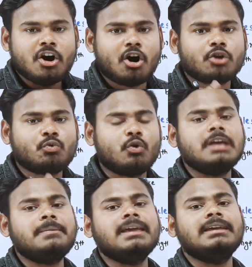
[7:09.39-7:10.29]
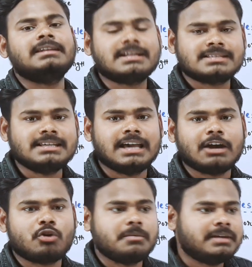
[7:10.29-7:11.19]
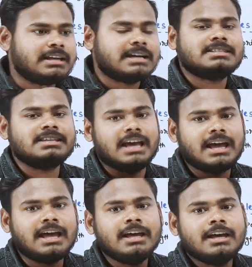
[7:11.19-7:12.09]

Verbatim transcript: और कोई भी एनर्जी है कोई भी एनर्जी है